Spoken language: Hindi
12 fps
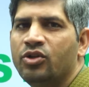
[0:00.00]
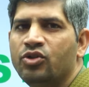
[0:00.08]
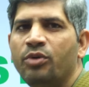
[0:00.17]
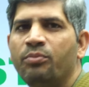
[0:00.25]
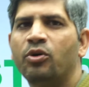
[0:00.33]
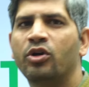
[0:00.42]

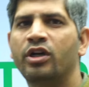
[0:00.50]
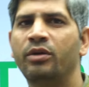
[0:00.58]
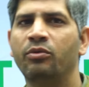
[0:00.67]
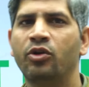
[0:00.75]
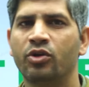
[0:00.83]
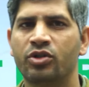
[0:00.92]
जो
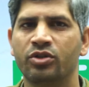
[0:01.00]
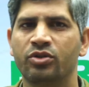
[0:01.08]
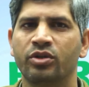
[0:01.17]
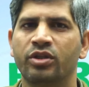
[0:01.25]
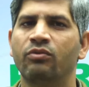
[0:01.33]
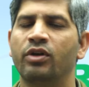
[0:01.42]
इंपॉर्टेंट क्वेश्चंस
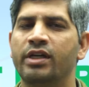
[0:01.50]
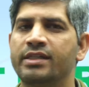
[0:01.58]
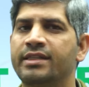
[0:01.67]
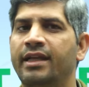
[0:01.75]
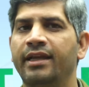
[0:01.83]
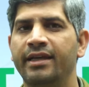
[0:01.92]
होते हैं वो
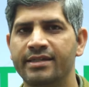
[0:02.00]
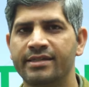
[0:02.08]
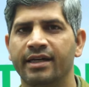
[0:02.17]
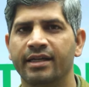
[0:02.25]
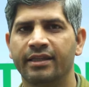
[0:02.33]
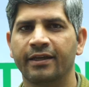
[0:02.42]
किस तरीके
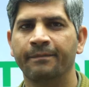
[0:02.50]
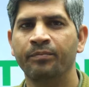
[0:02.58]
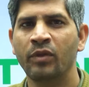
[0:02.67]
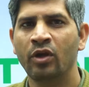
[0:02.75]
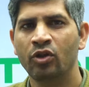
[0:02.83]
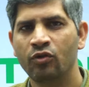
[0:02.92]
से आते हैं
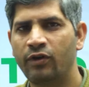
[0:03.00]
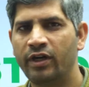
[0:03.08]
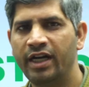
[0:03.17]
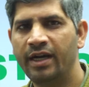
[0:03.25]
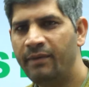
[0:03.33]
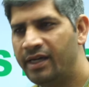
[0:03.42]
तो
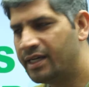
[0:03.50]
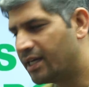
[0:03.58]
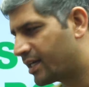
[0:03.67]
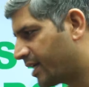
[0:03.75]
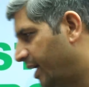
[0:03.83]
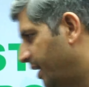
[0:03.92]
फंडामेंटल
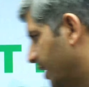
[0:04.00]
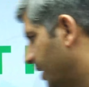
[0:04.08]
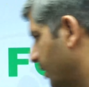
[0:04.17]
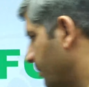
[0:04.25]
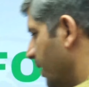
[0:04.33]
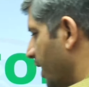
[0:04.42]
राइट
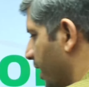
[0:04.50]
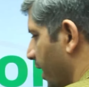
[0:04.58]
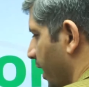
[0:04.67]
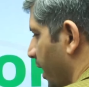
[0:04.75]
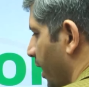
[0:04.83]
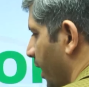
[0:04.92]
अगर हम देखें
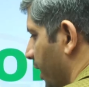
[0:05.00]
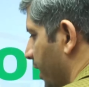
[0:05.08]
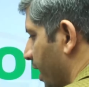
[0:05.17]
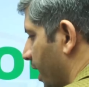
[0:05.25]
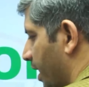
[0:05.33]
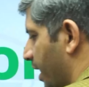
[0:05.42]

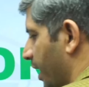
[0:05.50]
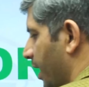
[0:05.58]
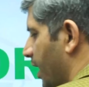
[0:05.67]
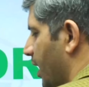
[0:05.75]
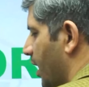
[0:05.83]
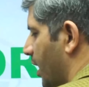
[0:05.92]
ये
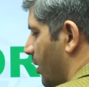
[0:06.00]
अकेला